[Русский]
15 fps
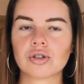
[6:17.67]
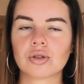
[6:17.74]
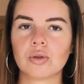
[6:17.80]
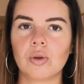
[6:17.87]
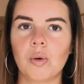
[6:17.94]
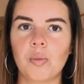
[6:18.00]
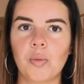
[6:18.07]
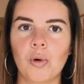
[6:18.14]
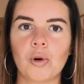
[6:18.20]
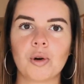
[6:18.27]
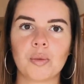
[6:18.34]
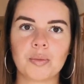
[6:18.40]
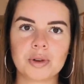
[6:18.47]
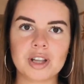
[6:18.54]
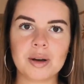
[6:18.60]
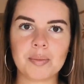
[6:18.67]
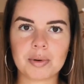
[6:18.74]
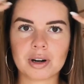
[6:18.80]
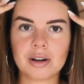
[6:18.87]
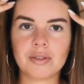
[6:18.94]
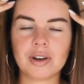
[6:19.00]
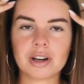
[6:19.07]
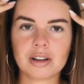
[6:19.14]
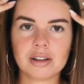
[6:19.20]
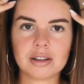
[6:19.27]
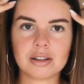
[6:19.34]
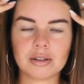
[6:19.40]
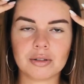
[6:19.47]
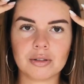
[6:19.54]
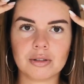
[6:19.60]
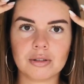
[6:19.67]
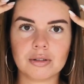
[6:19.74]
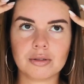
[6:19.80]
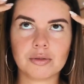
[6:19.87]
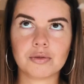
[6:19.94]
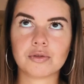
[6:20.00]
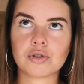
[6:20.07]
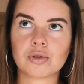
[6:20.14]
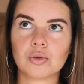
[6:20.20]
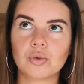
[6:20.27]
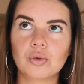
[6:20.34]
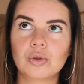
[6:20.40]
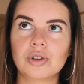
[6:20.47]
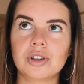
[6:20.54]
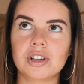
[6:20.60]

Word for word: что Бог мне проговорил это вслух,